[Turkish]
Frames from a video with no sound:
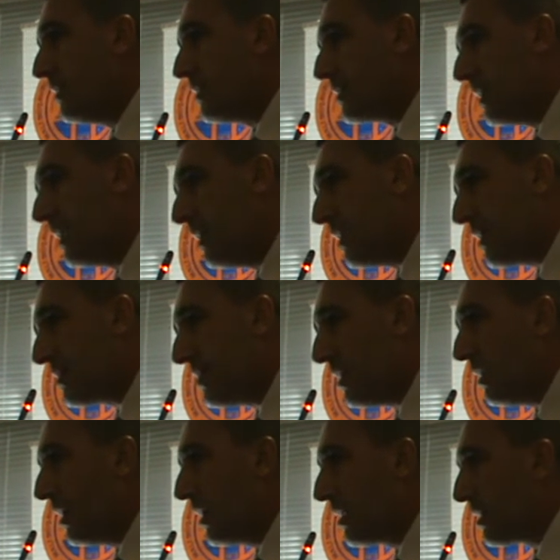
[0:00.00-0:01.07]

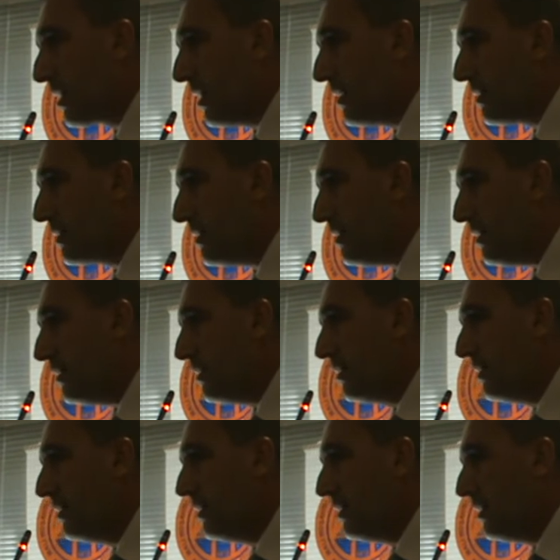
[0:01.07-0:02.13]
geleneksel hale geldi.
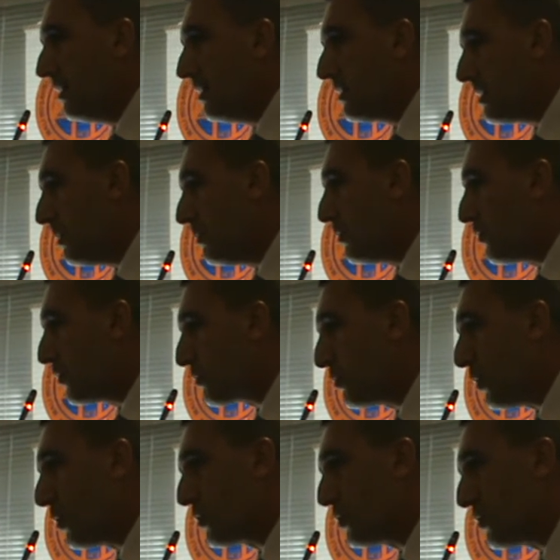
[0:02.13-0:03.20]
Tabi
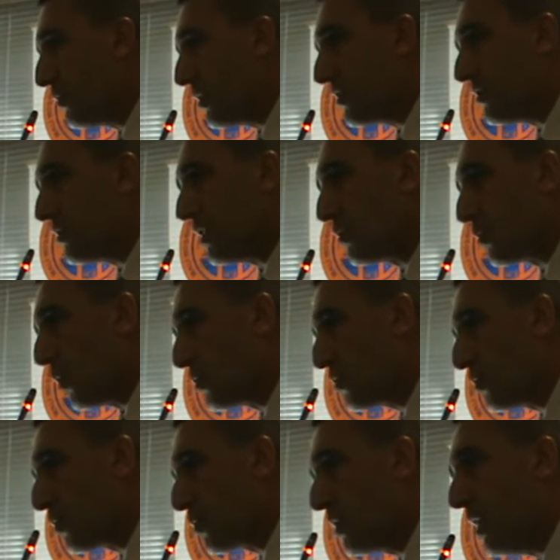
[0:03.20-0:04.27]
futbol turnuvasında
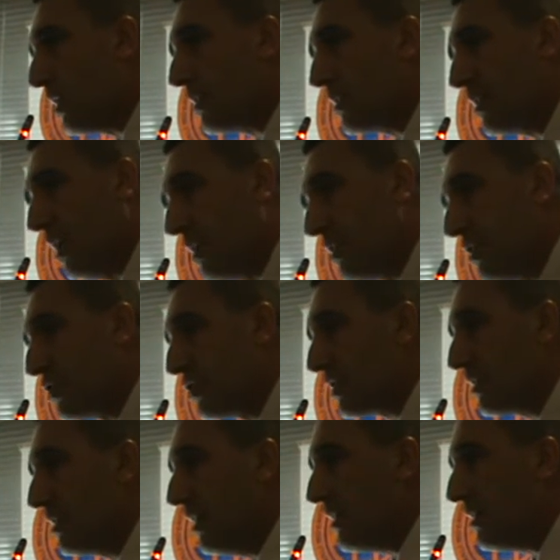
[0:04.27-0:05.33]
dostluklar,
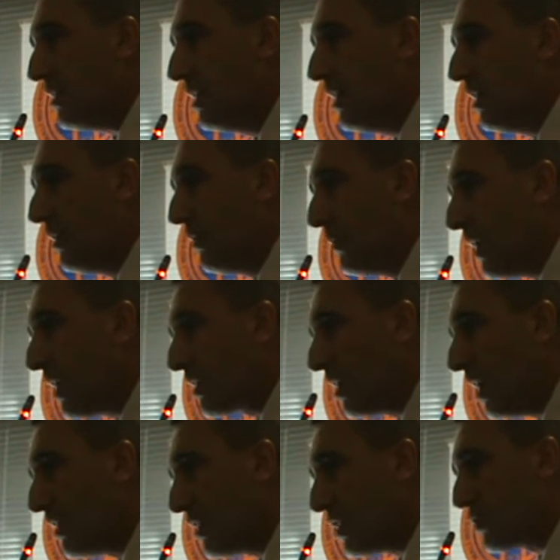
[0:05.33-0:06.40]
kardeşlikler ve
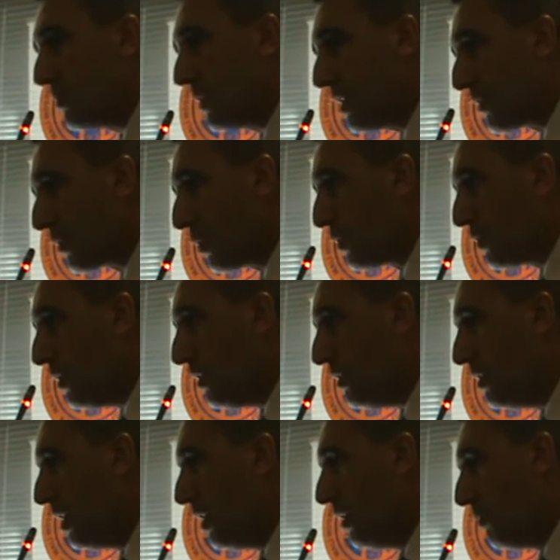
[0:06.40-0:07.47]
kaynaşmalar
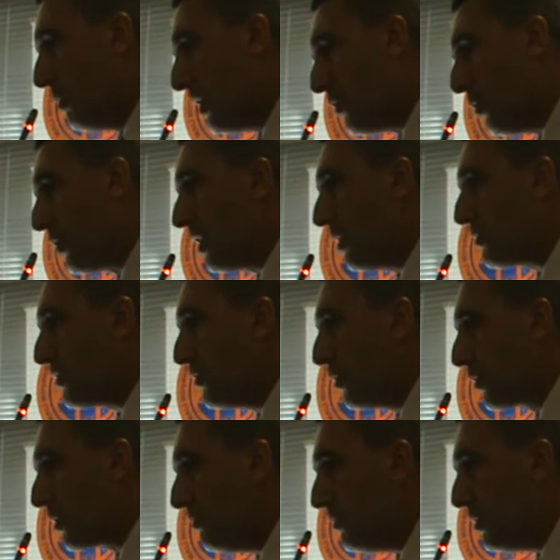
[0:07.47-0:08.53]
oluyor. Ben
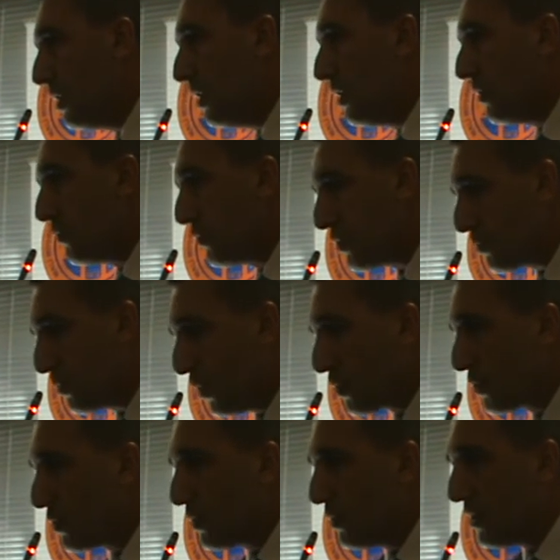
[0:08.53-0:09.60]
önemsiyorum.
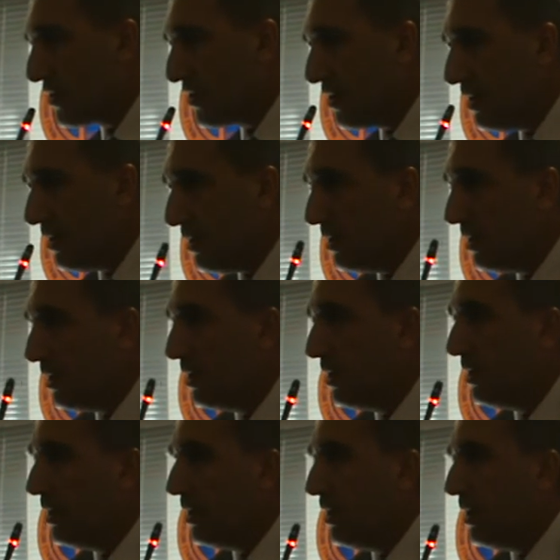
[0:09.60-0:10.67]
Futbol turnuvası
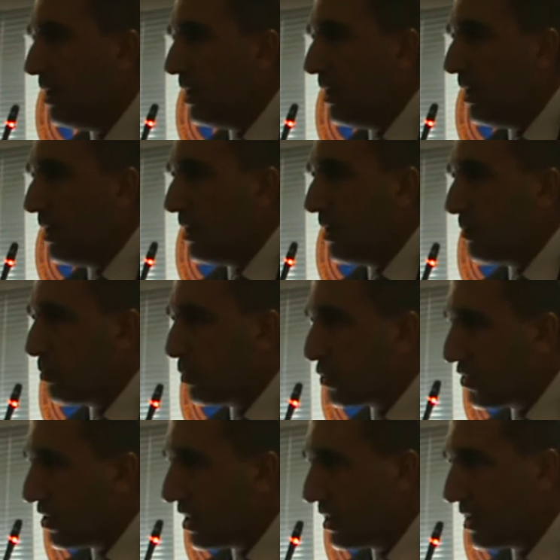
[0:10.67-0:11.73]
bu
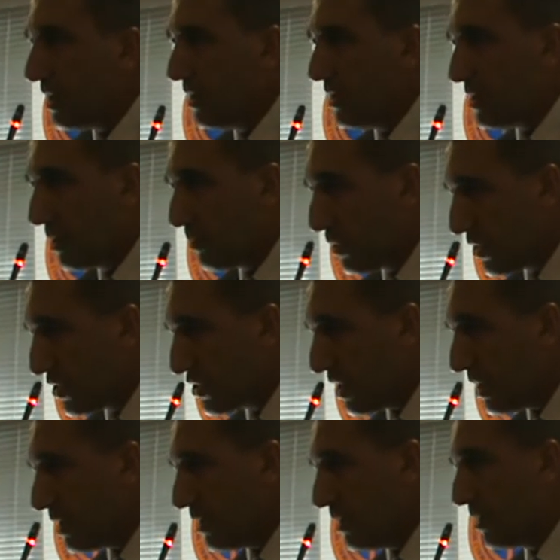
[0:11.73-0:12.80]
sene de
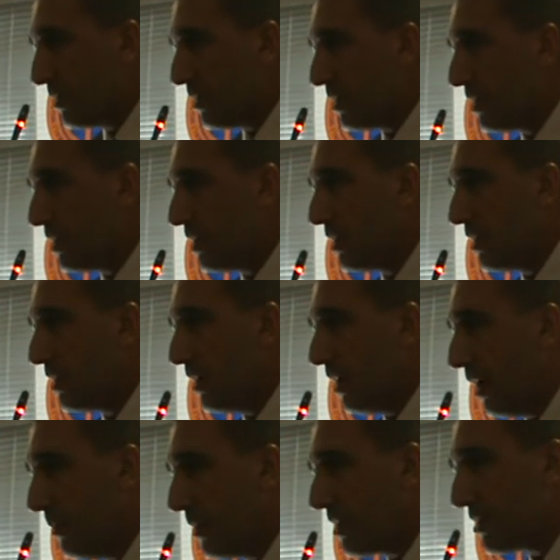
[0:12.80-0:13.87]
yapılacak. Ee,
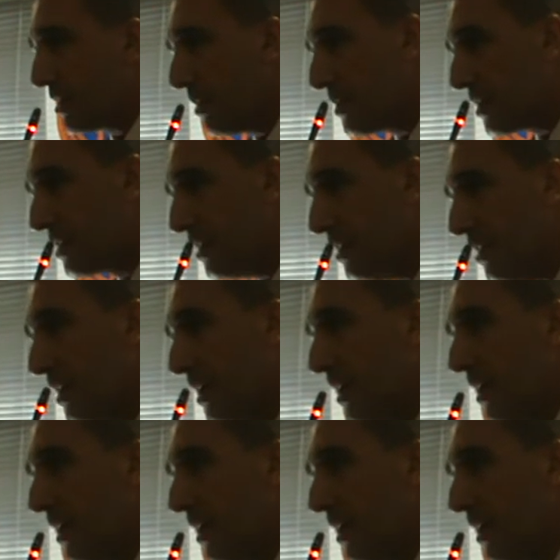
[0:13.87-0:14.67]
ama tabii ki